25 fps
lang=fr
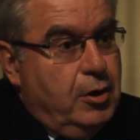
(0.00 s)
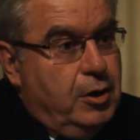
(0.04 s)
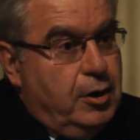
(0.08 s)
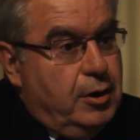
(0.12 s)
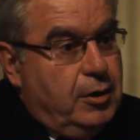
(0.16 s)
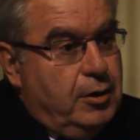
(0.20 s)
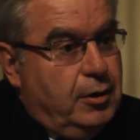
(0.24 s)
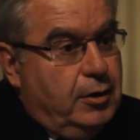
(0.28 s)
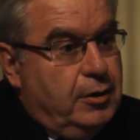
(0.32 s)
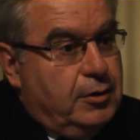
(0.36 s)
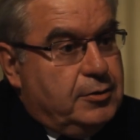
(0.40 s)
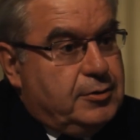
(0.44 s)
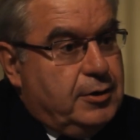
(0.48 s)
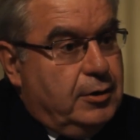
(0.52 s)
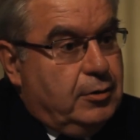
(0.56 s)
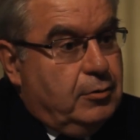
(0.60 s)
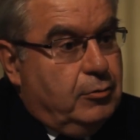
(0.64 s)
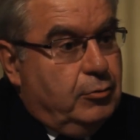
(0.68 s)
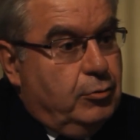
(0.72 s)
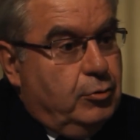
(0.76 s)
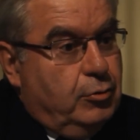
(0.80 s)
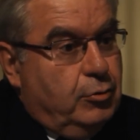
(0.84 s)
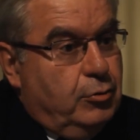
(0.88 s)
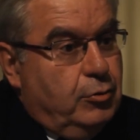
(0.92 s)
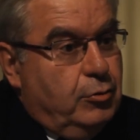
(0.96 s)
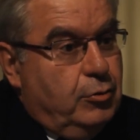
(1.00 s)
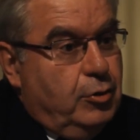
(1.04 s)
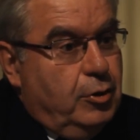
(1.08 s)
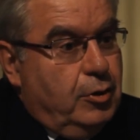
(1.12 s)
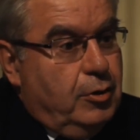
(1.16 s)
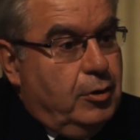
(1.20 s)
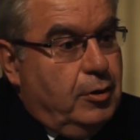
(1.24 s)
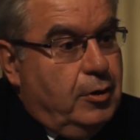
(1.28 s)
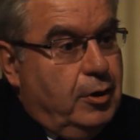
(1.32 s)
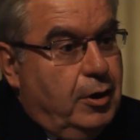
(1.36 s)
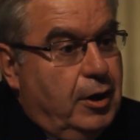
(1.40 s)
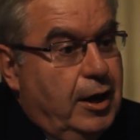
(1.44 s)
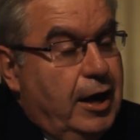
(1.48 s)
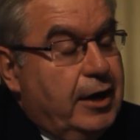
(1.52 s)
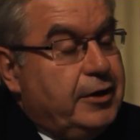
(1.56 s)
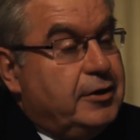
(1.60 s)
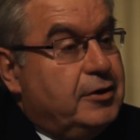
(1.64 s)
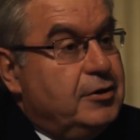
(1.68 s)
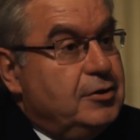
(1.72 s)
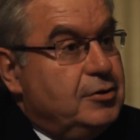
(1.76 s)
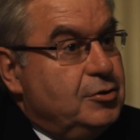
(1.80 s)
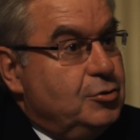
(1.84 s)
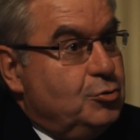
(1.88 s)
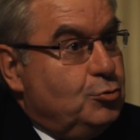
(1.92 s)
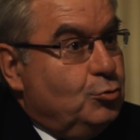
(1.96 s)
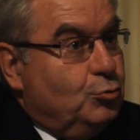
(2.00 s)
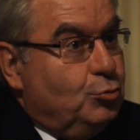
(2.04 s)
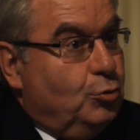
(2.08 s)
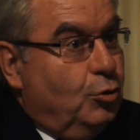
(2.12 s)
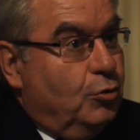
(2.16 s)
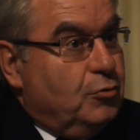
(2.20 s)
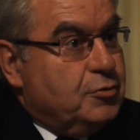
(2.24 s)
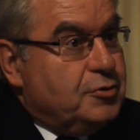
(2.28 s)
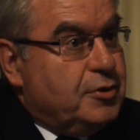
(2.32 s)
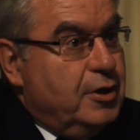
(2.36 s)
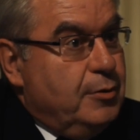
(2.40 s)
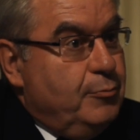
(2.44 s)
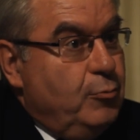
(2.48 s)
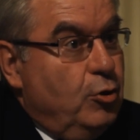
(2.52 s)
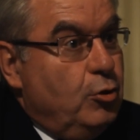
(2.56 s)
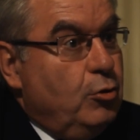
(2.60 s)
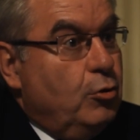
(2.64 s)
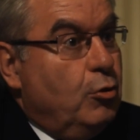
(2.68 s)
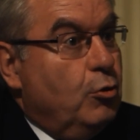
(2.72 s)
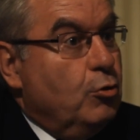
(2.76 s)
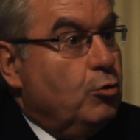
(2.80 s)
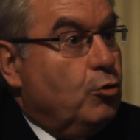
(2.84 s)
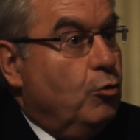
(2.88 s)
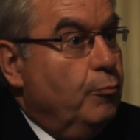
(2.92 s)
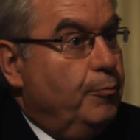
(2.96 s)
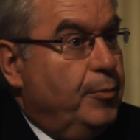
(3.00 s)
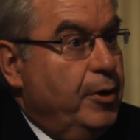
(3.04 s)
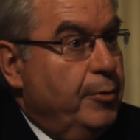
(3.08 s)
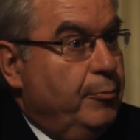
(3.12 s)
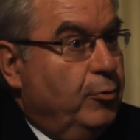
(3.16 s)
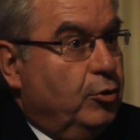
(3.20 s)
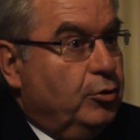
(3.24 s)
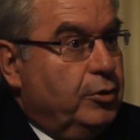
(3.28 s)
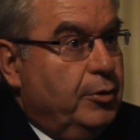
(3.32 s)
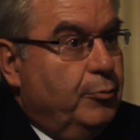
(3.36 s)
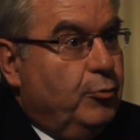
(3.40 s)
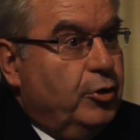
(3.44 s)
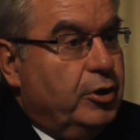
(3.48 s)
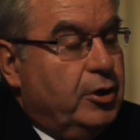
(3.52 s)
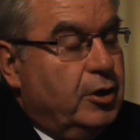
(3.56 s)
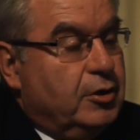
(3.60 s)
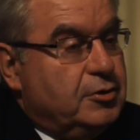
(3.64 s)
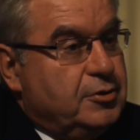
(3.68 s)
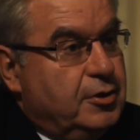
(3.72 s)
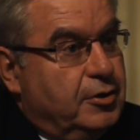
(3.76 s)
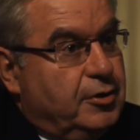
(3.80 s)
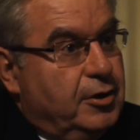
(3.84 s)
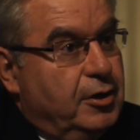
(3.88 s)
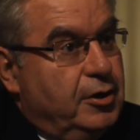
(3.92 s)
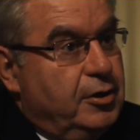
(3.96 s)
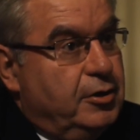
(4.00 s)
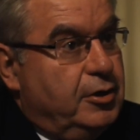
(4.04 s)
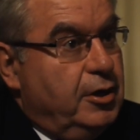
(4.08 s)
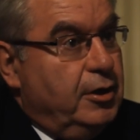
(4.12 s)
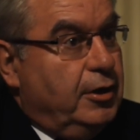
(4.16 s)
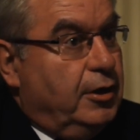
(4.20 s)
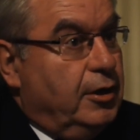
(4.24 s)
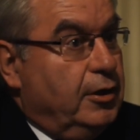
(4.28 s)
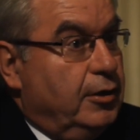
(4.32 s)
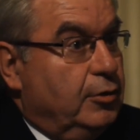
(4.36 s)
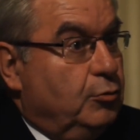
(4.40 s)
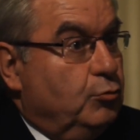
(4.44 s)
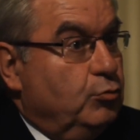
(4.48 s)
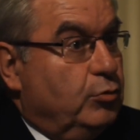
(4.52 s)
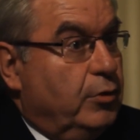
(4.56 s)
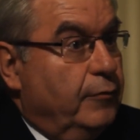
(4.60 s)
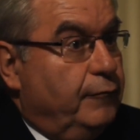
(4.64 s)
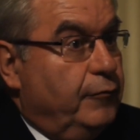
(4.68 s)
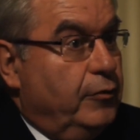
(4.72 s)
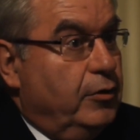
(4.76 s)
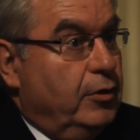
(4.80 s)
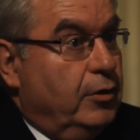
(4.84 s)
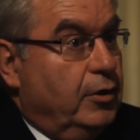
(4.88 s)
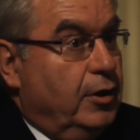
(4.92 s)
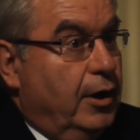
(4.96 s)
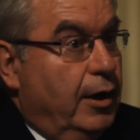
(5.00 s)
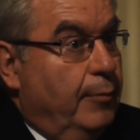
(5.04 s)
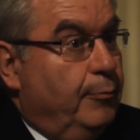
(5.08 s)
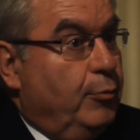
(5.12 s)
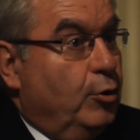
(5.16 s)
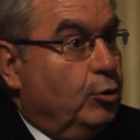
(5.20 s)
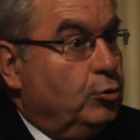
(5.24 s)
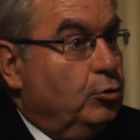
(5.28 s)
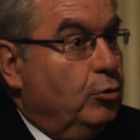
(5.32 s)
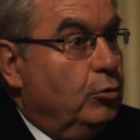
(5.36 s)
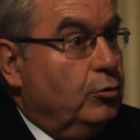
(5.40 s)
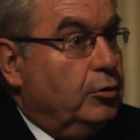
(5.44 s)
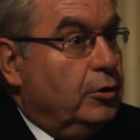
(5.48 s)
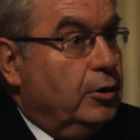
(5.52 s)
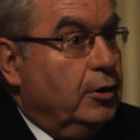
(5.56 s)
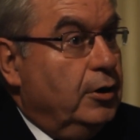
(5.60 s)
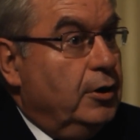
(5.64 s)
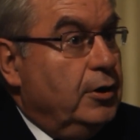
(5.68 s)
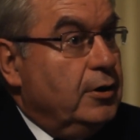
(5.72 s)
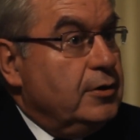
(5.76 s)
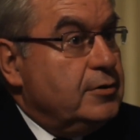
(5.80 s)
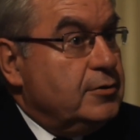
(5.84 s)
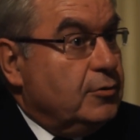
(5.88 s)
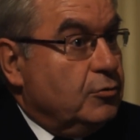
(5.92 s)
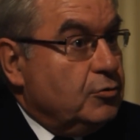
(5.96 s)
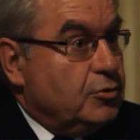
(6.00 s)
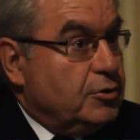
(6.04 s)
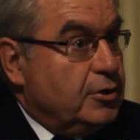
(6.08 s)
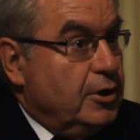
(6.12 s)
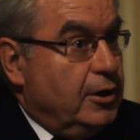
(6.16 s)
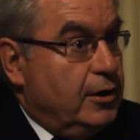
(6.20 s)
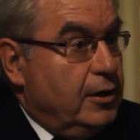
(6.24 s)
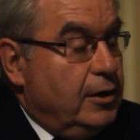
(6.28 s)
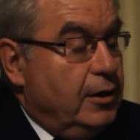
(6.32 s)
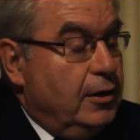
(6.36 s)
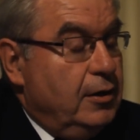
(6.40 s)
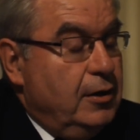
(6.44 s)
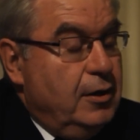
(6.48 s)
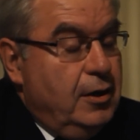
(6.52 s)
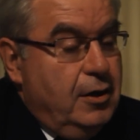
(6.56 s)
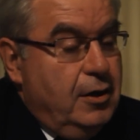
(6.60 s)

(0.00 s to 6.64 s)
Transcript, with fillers: Et, cette euh, acquisition de renseignements, en complément des moyens satellitaires, elle est tout à fait importante et essentielle.